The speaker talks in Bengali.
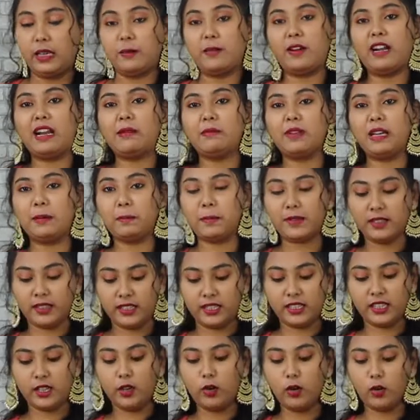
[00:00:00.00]
এবার আমি
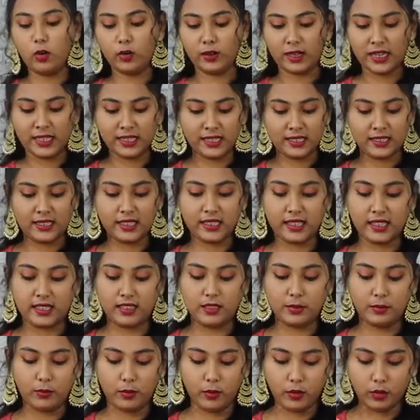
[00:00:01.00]
আপনাদেরকে ওড়নাটি দেখিয়ে
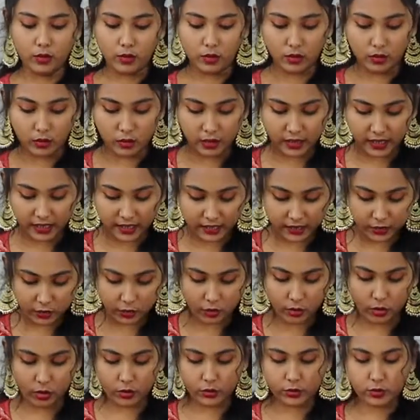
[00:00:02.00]
দিব
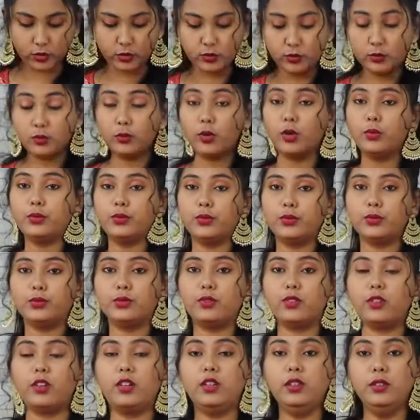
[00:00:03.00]
ওড়নাটিও অসম্ভব
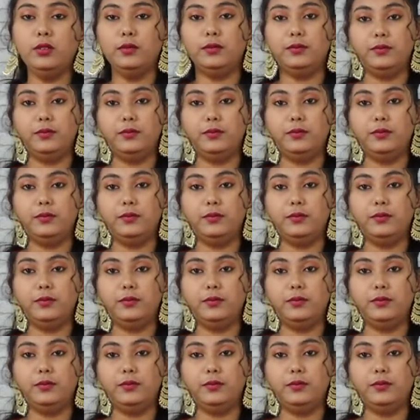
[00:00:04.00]
সুন্দর